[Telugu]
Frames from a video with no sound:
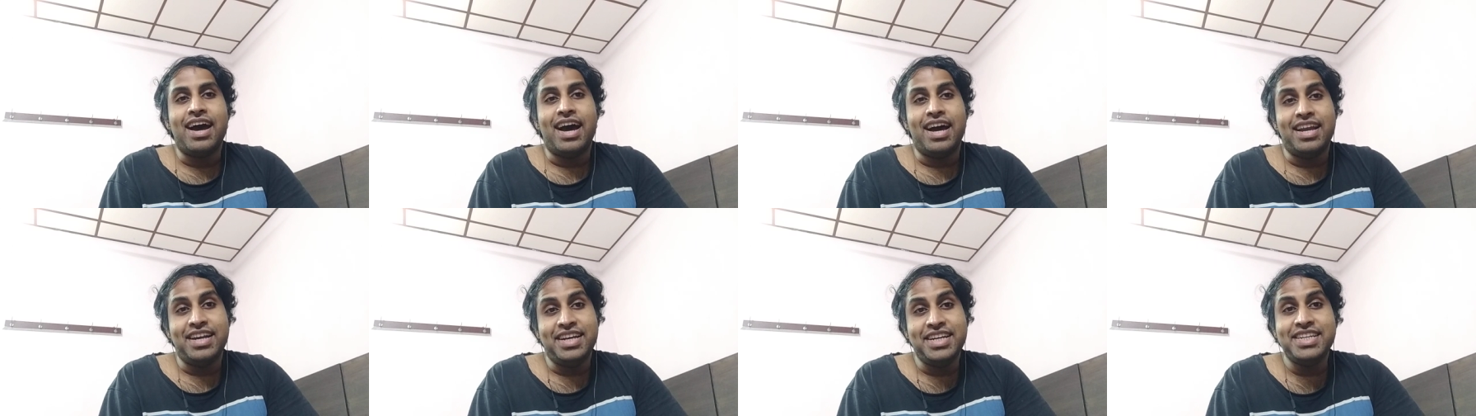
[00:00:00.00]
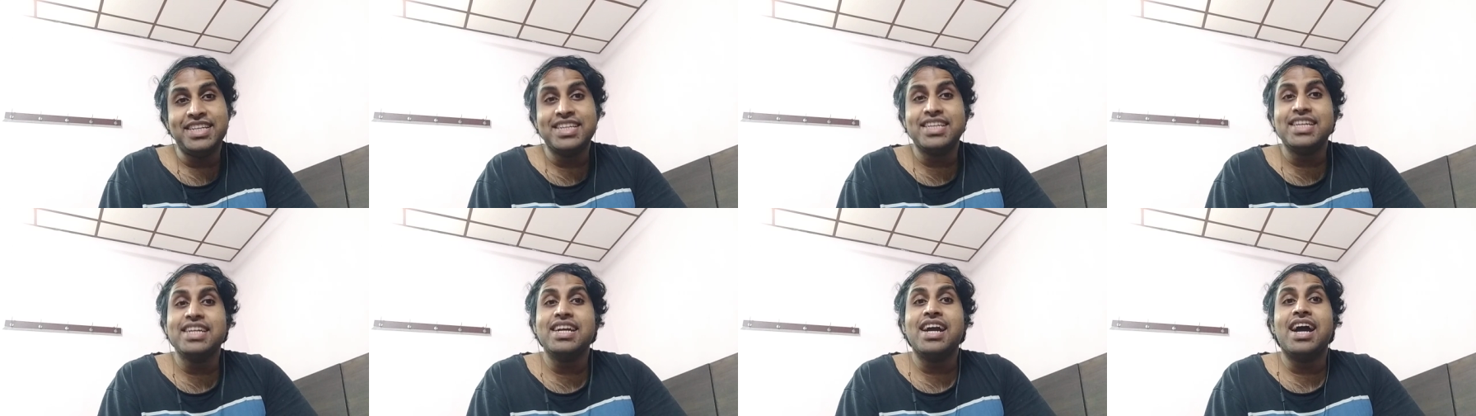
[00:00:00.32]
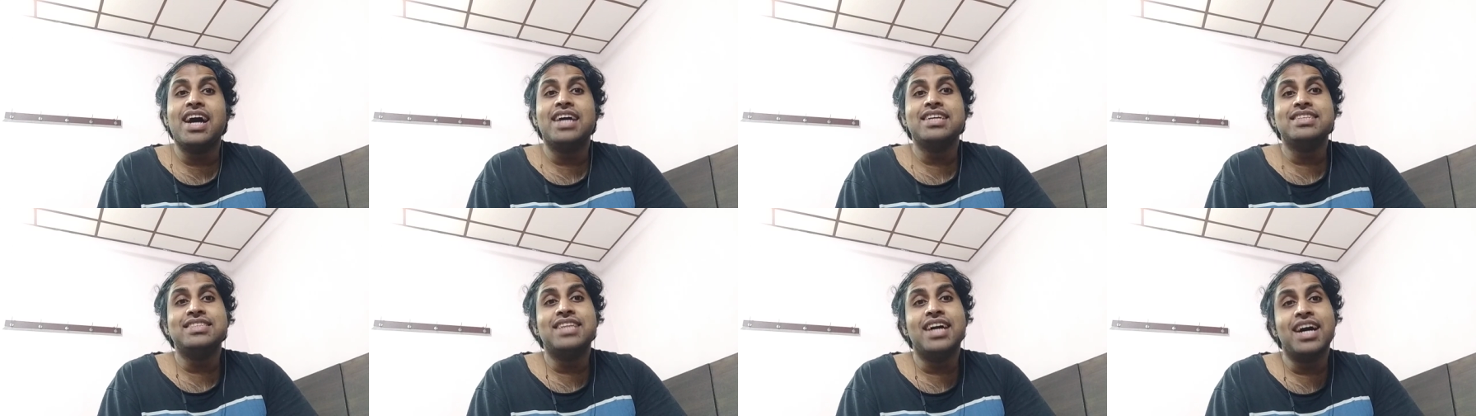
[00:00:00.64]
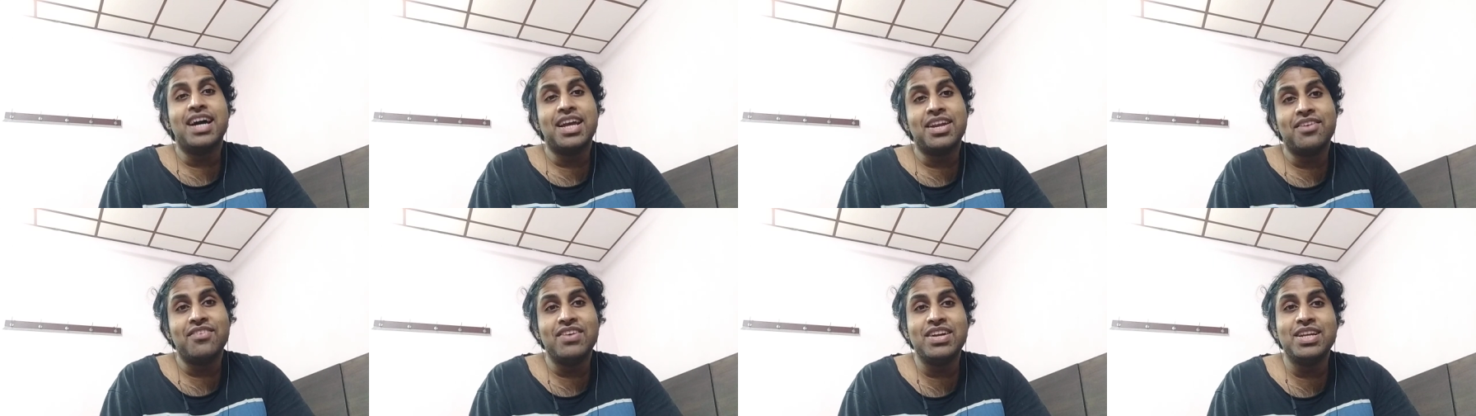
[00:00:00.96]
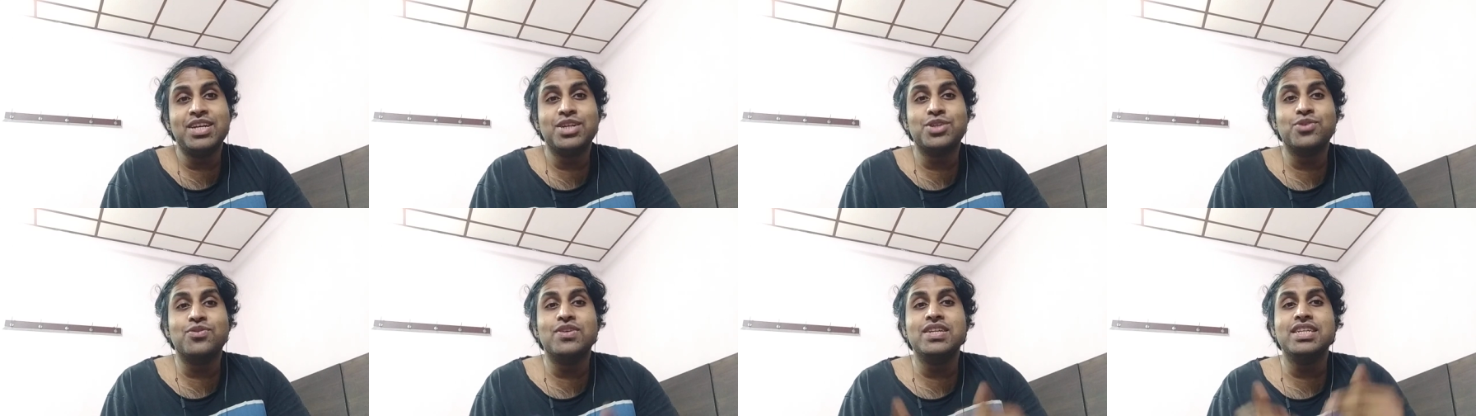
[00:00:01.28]
అన్నిటికీ
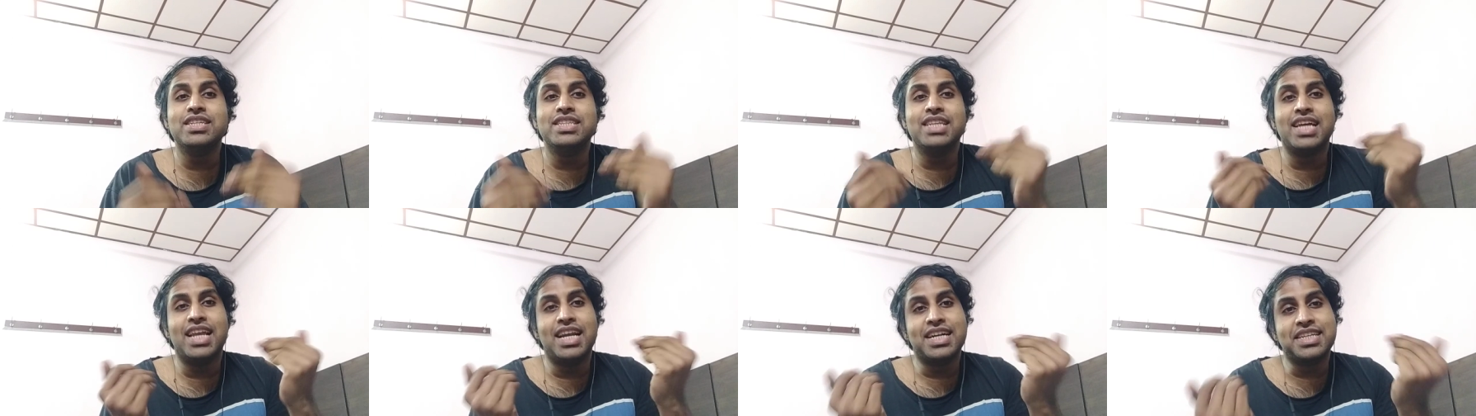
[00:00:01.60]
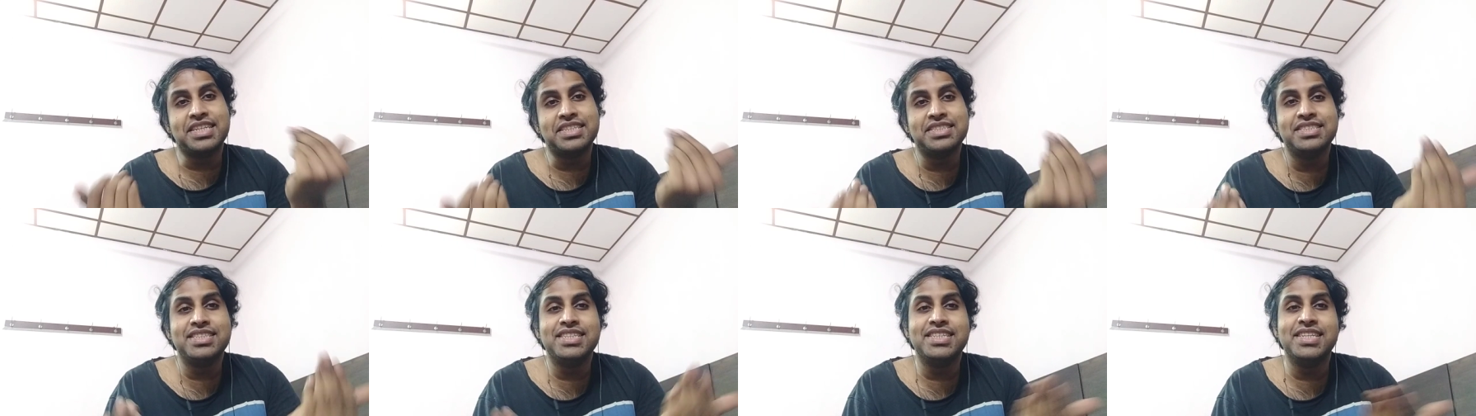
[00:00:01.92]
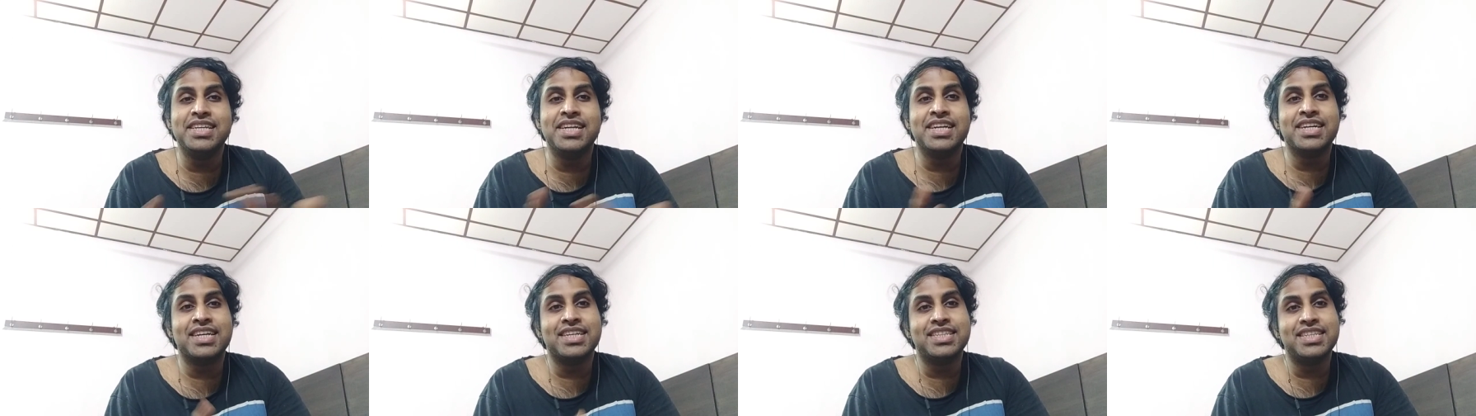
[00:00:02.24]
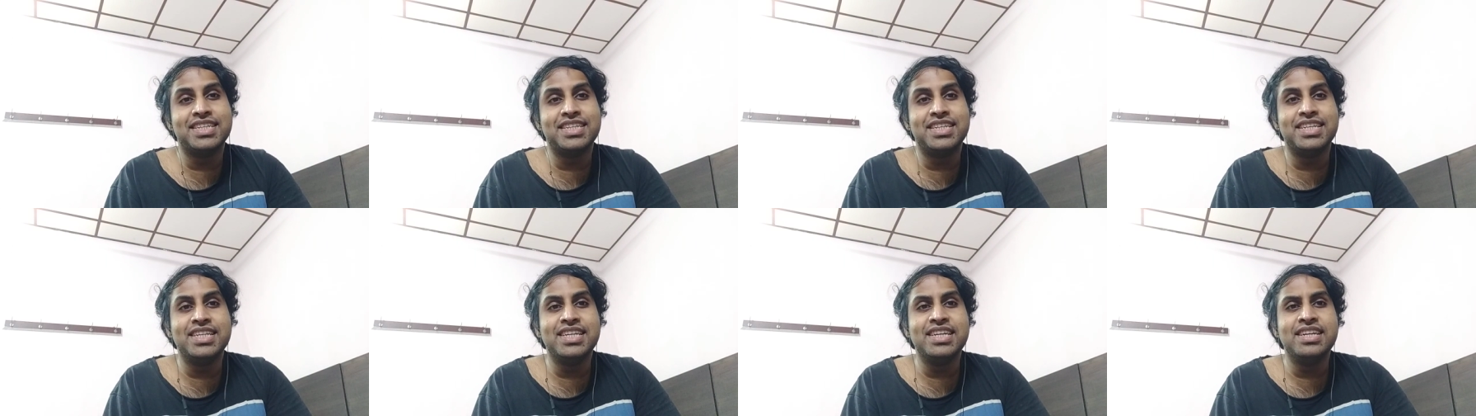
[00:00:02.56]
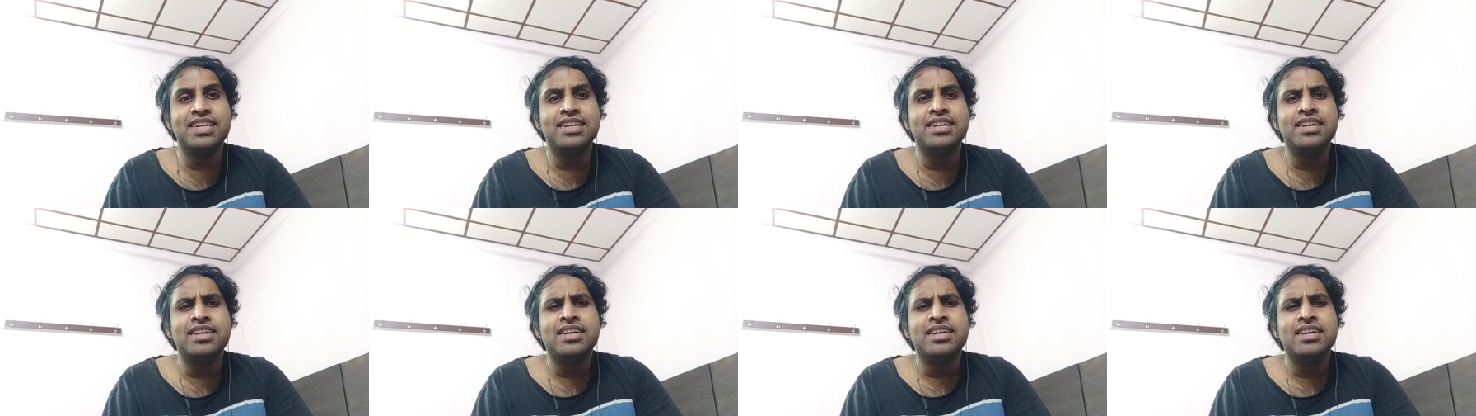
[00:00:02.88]
ఆధారమైనటువంటిది ఎలక్ట్రిసిటీయే కదండి